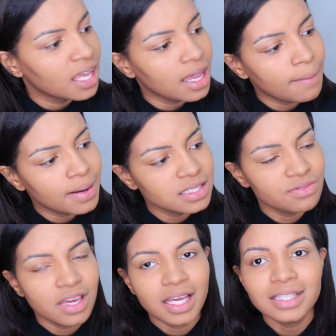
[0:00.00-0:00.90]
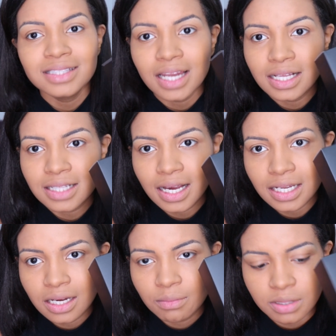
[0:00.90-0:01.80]
E a base vem em 30
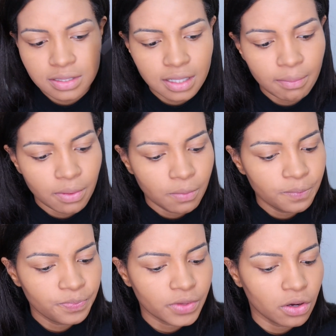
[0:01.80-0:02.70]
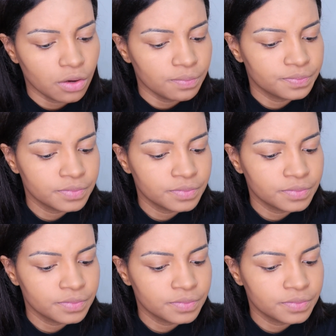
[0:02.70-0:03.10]
gramas, tá bom? Ó,